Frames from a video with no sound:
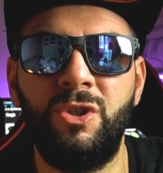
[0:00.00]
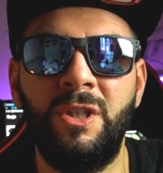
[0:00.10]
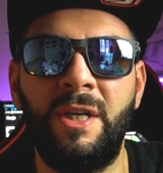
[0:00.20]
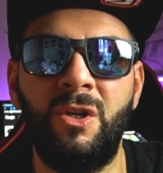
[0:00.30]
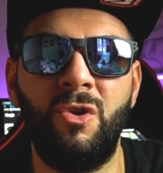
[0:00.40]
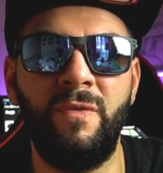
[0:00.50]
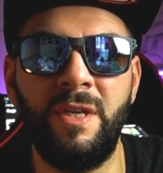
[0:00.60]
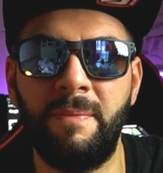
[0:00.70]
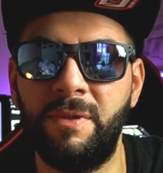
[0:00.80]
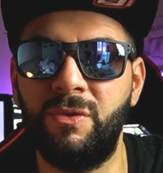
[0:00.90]
ci danno a noi
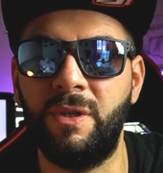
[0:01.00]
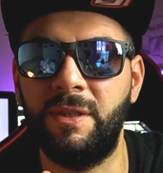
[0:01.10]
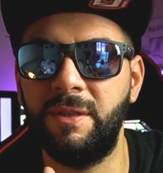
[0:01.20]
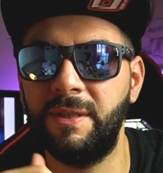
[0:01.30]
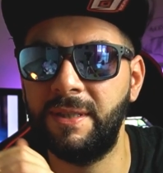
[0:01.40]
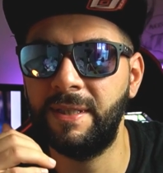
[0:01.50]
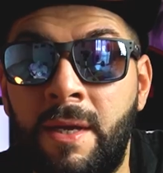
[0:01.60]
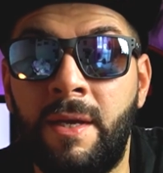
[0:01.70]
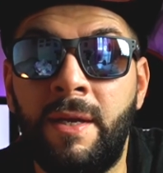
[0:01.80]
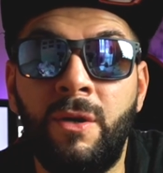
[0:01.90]
veri appassionati.
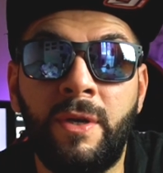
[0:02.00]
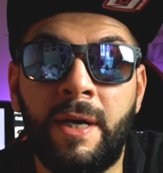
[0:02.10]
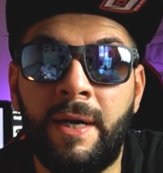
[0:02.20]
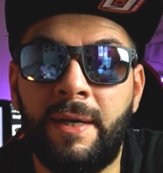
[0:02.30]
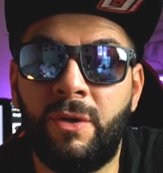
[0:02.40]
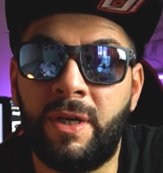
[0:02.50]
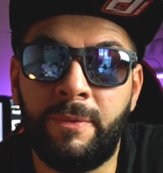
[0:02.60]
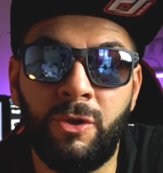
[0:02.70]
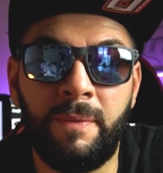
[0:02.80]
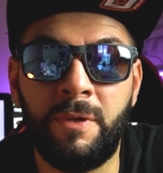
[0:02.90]
E allora ho
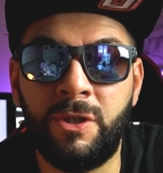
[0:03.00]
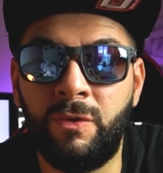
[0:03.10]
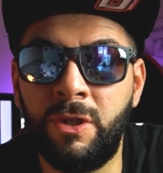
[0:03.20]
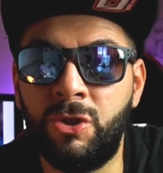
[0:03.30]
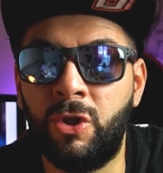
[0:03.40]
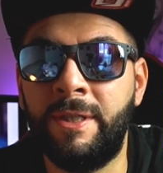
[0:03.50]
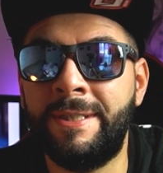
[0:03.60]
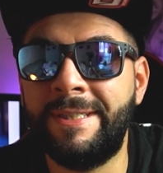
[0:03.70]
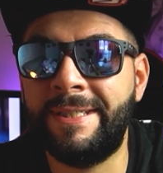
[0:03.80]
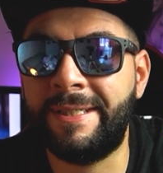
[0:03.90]
capito che piangevo di
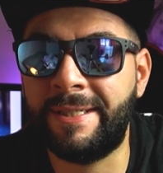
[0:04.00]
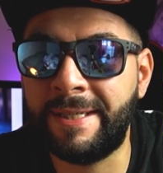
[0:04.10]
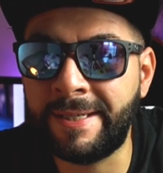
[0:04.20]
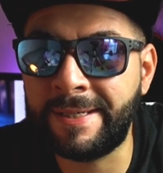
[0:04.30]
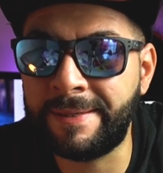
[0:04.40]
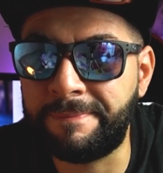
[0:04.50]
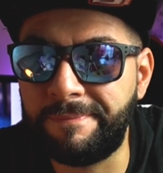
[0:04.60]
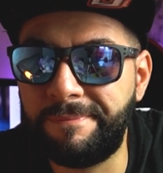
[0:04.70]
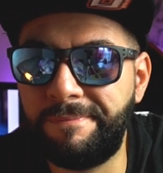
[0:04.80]
gioia e che